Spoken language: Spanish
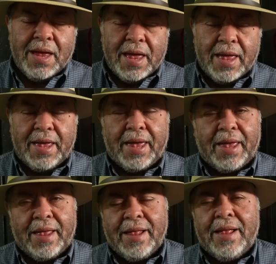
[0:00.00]

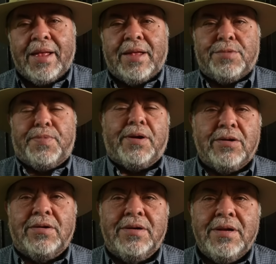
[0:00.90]
Eh,
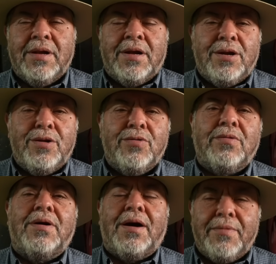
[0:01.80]
espero
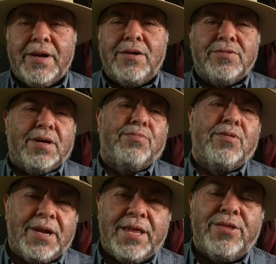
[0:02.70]
no haberlos
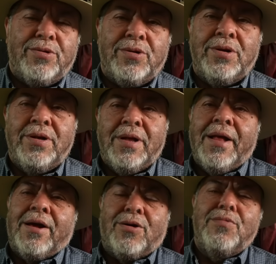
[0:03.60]
aburrido
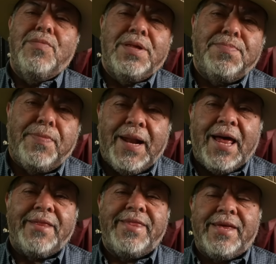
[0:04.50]
con mis
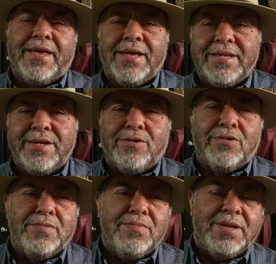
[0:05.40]
pláticas y
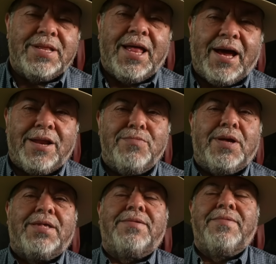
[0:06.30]
con mis
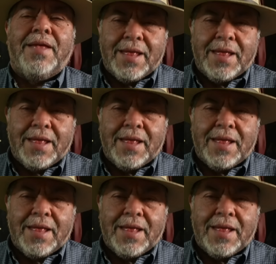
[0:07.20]
lágrimas.